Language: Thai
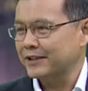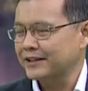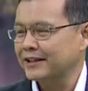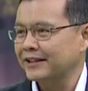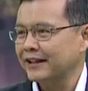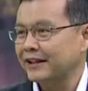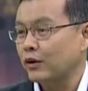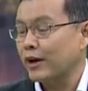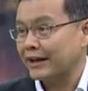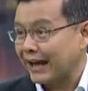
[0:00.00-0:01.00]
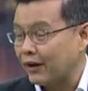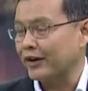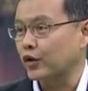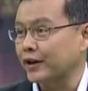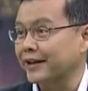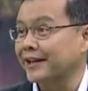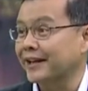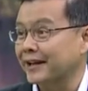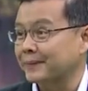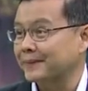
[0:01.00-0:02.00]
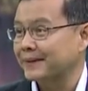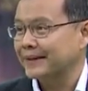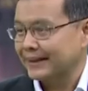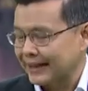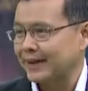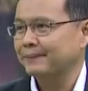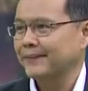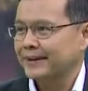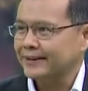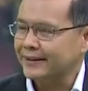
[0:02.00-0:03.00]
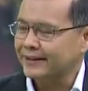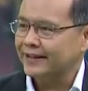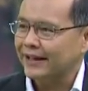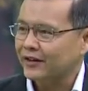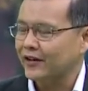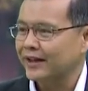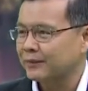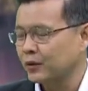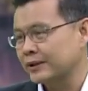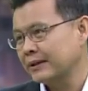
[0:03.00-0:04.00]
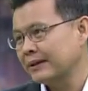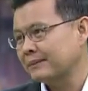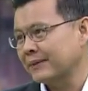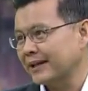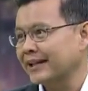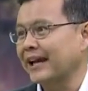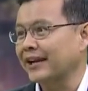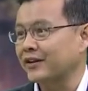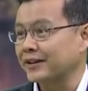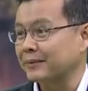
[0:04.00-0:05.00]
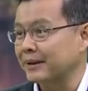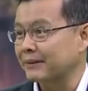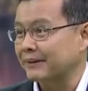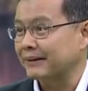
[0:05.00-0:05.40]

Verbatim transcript: บจริงๆเรียกว่าก้าวกระโดดเลยก็ได้ครับก้าวกระโดดเลยนะคะจริงๆแล้วตอนนี้ผู้ประเทศไทยเราเนี่ยเป็น